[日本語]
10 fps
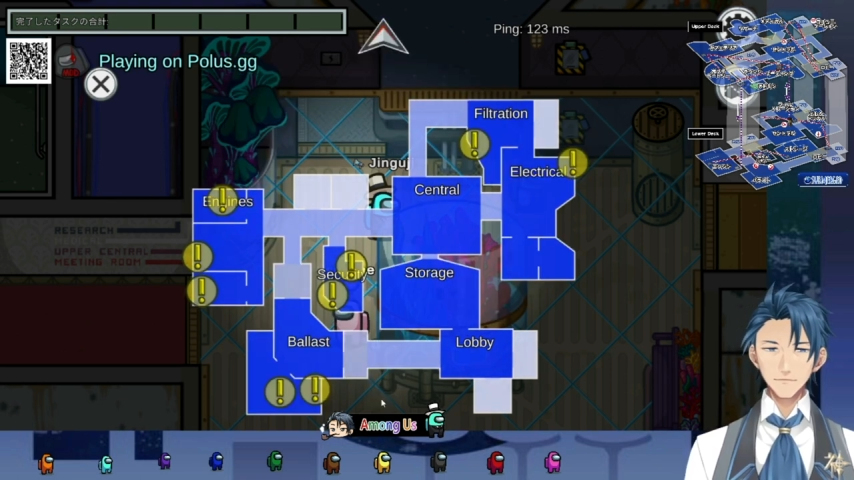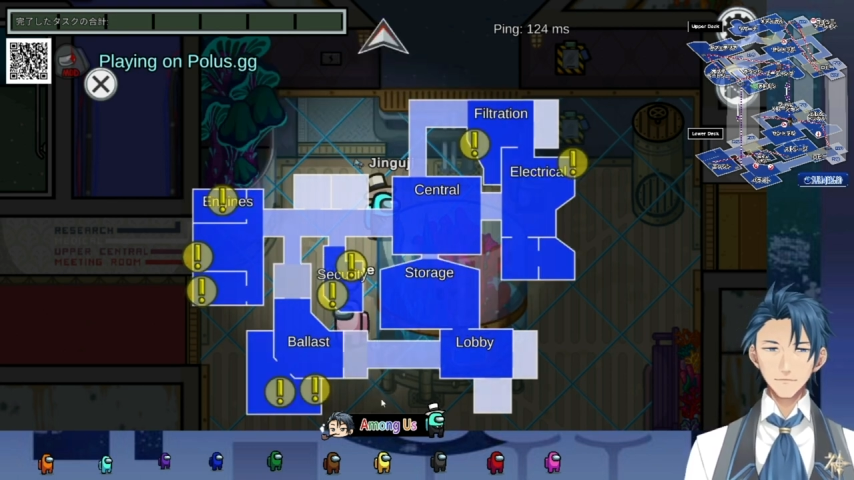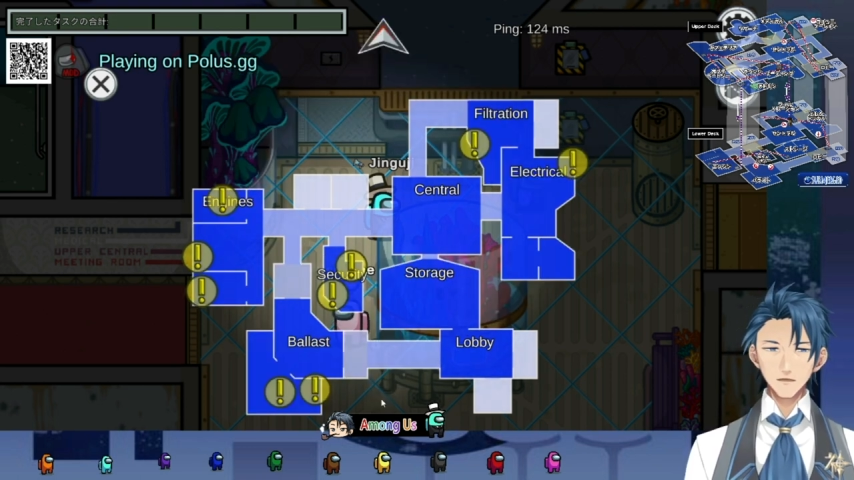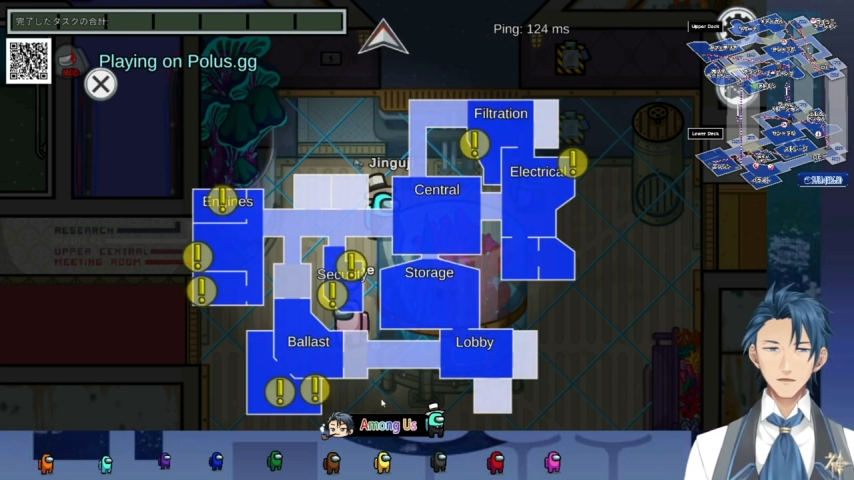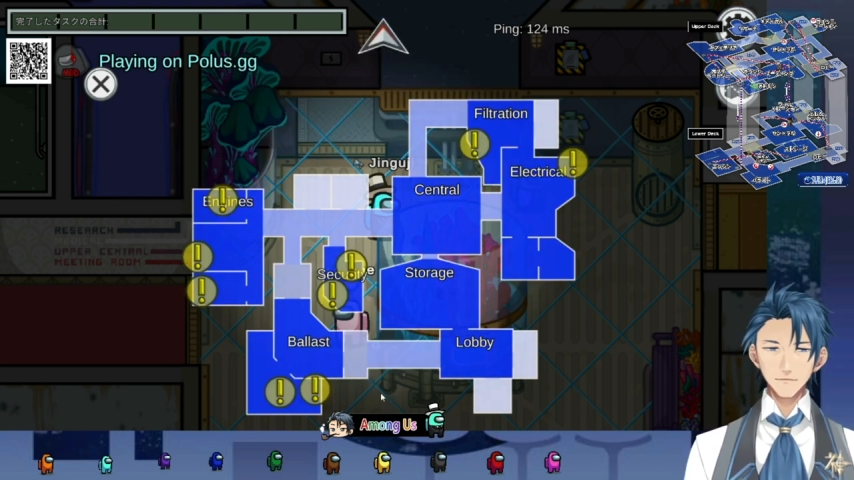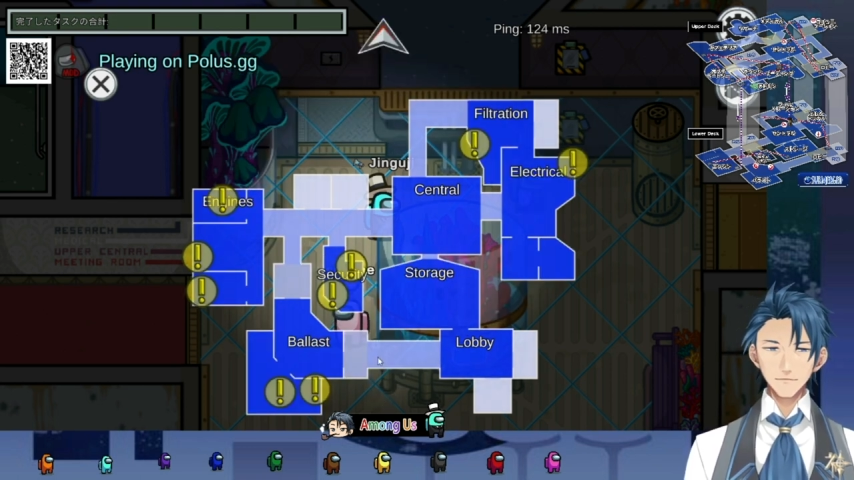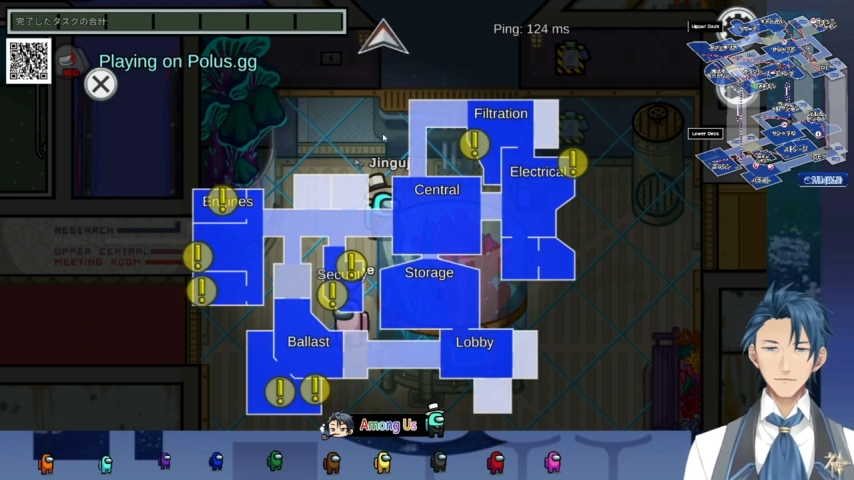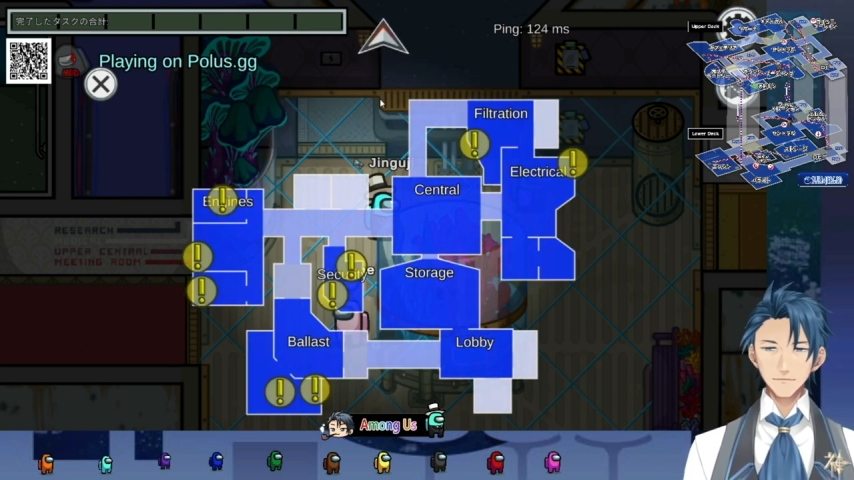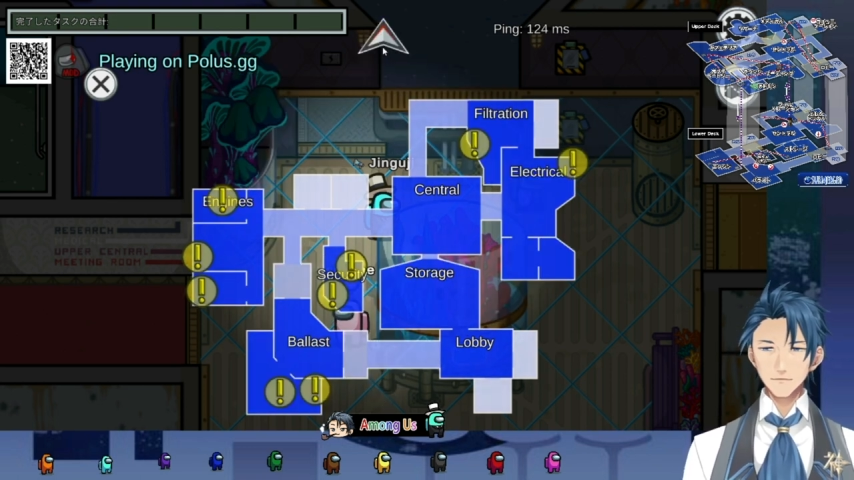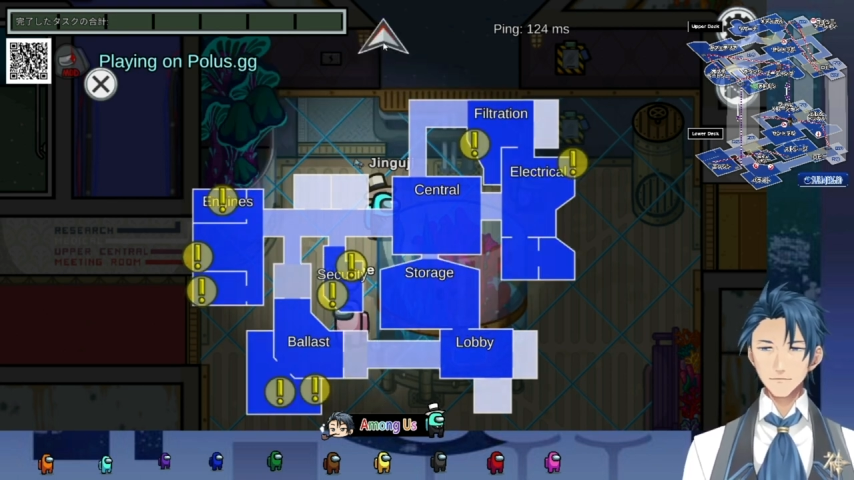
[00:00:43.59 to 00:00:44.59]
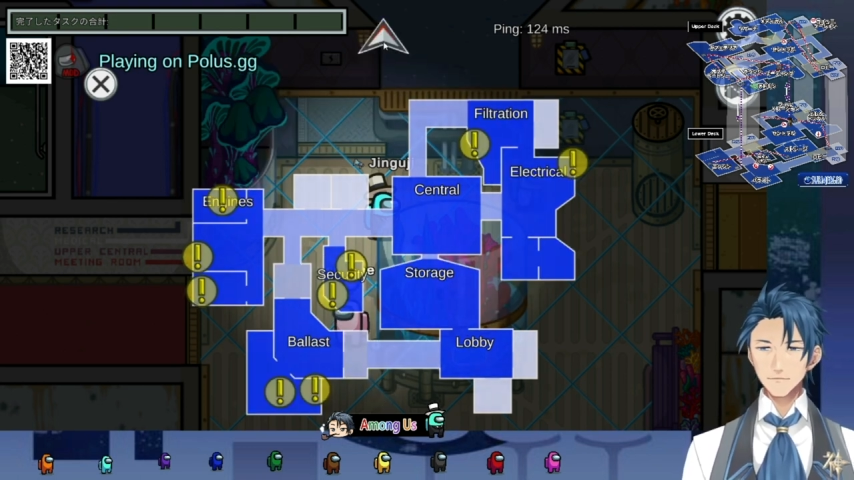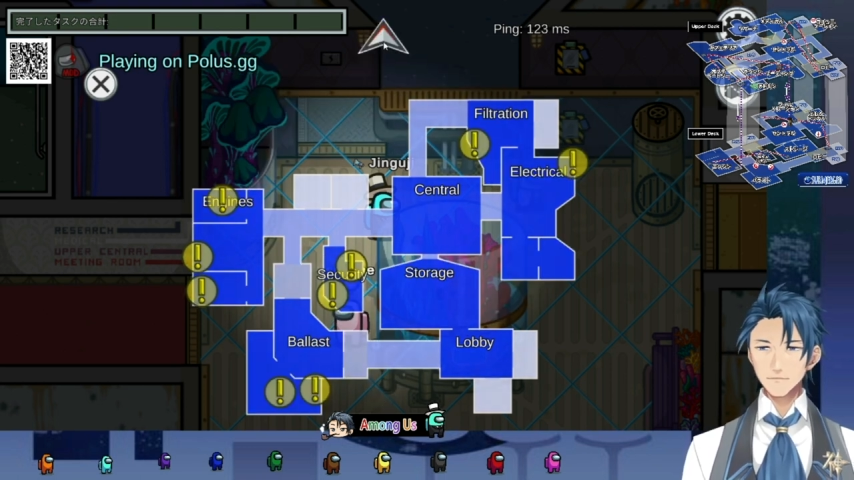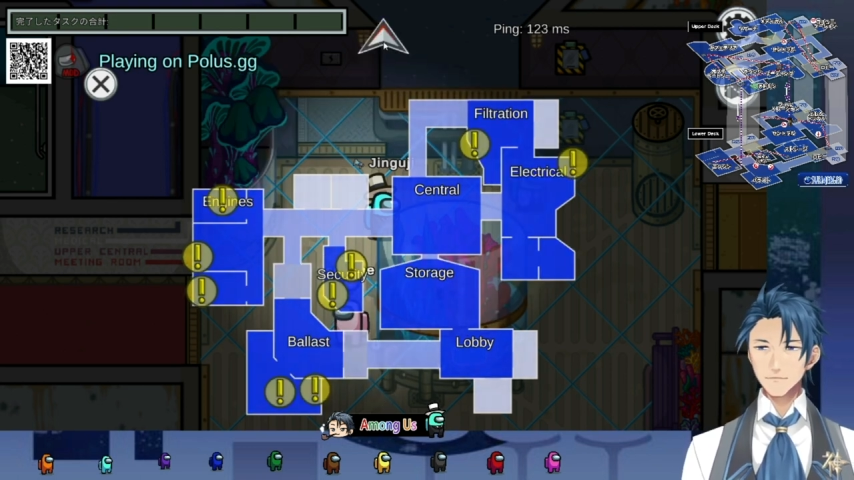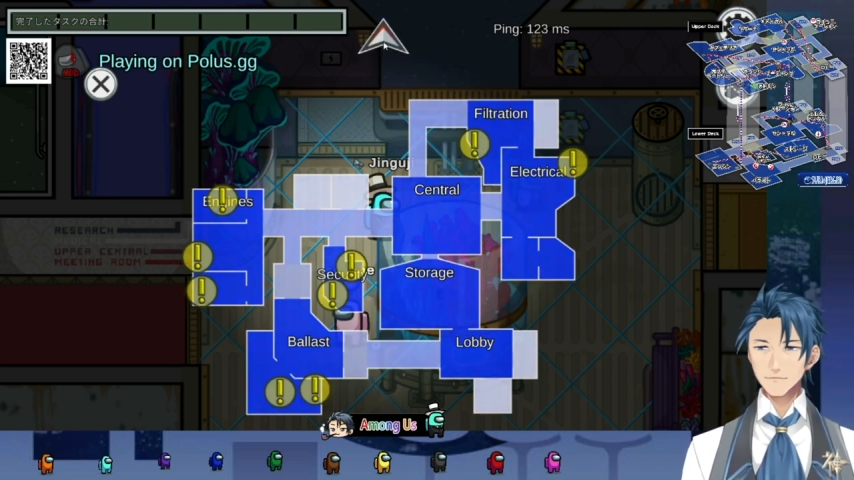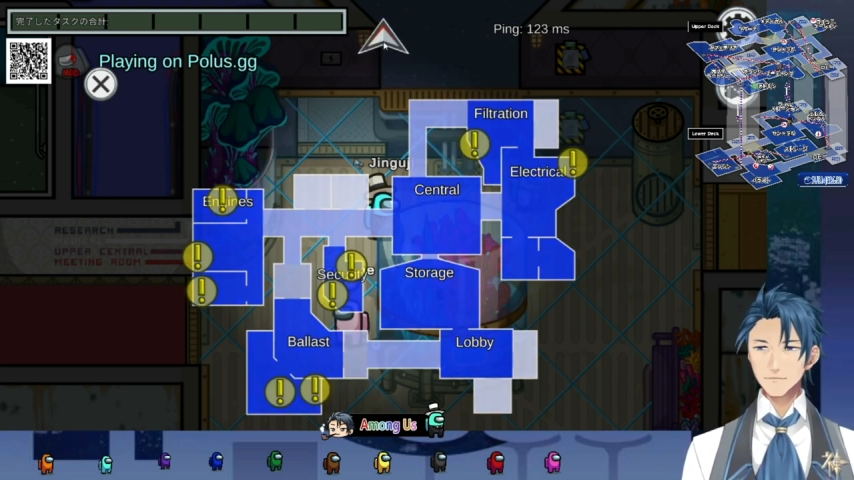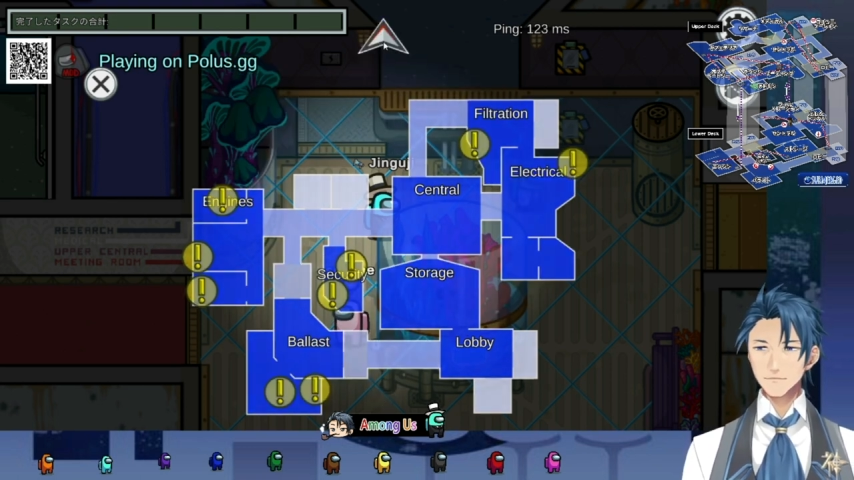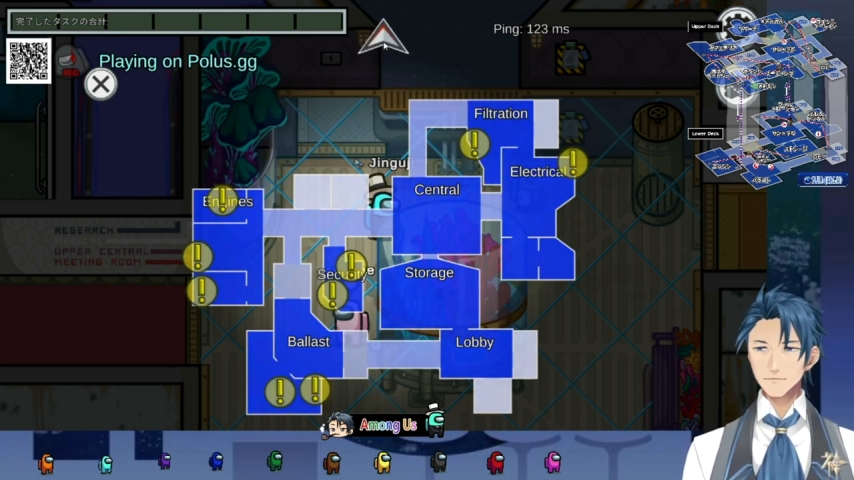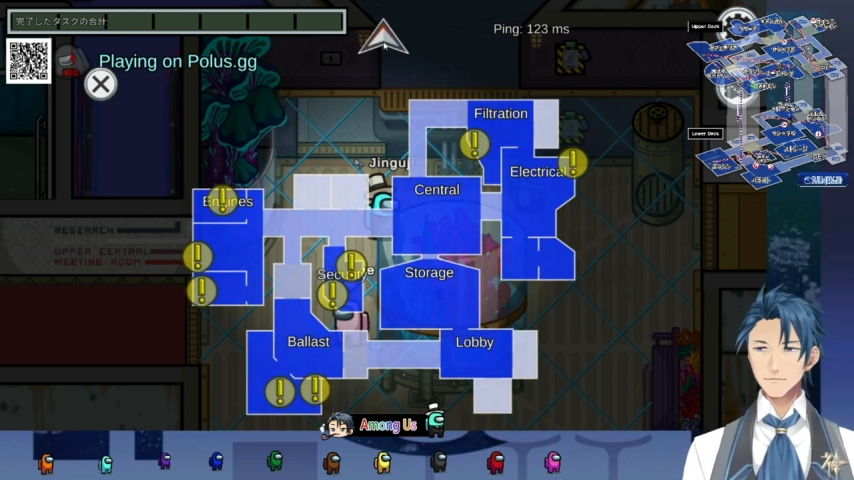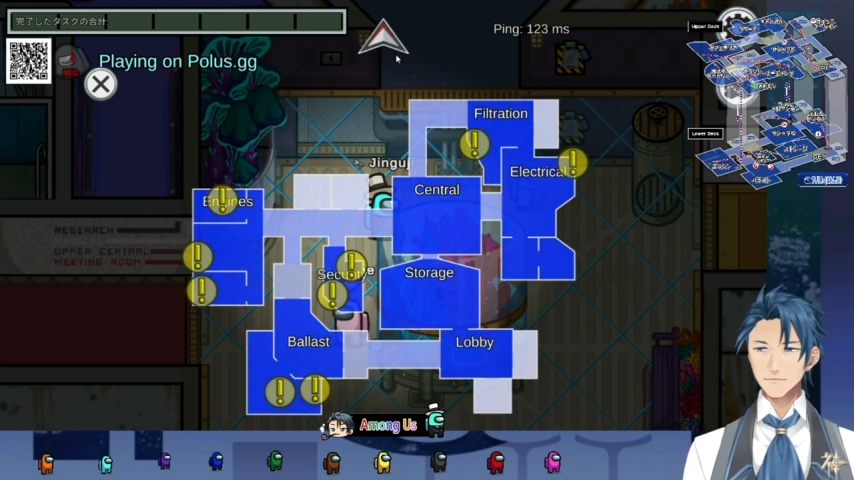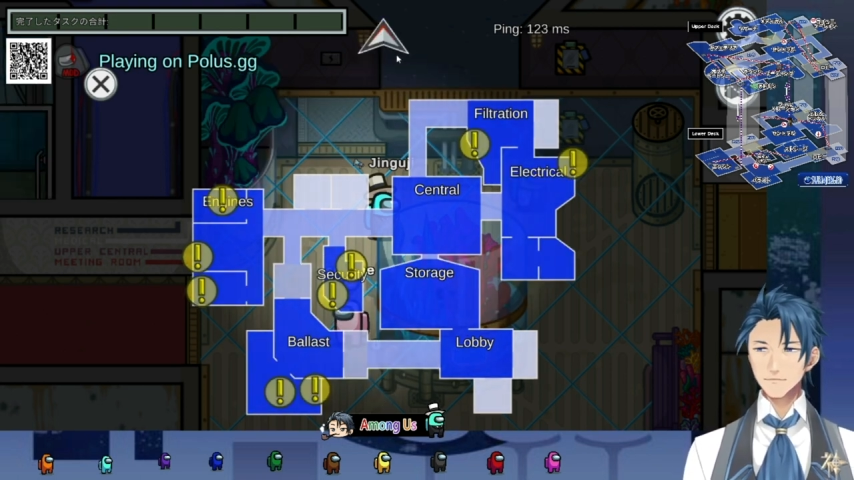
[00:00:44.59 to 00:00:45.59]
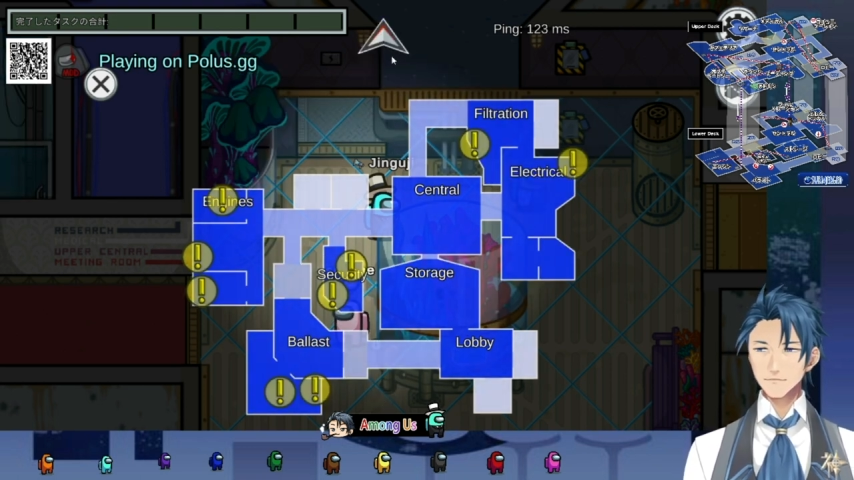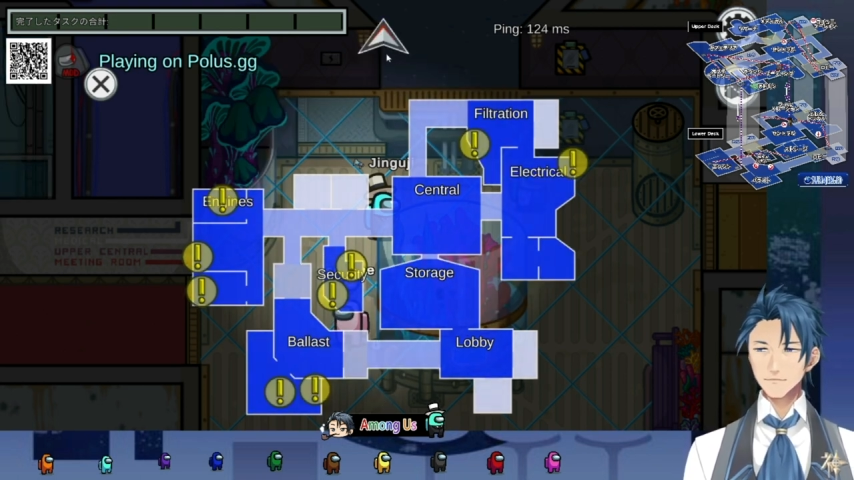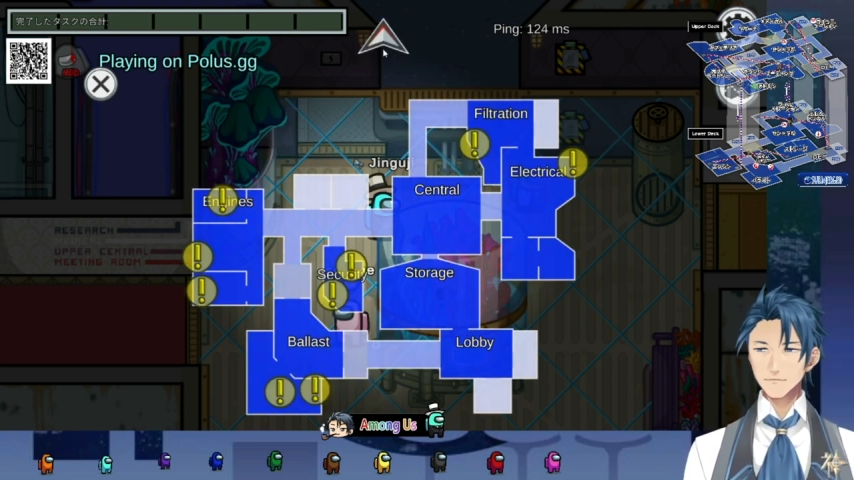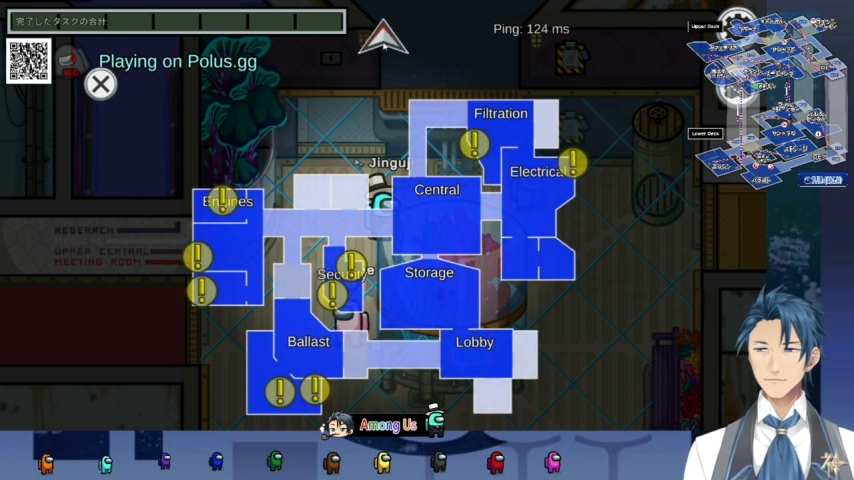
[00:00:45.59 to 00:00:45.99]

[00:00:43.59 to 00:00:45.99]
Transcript: ロアーとかなんか言いますけども、えとりあ